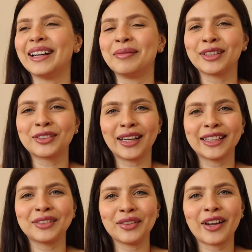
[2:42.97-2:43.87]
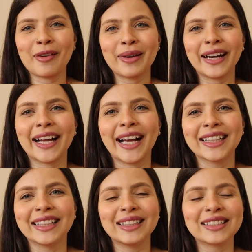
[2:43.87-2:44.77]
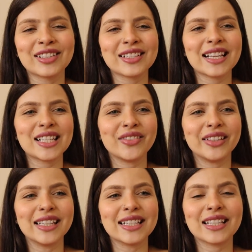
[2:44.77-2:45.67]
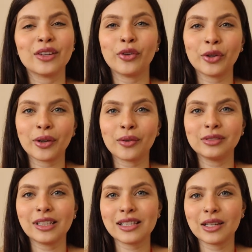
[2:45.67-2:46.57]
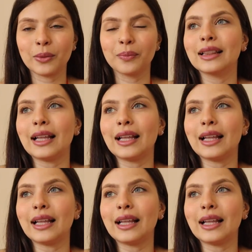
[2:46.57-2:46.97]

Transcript: a madrugada que vai ficar marcada nas nossas vidas. E foi o que aconteceu.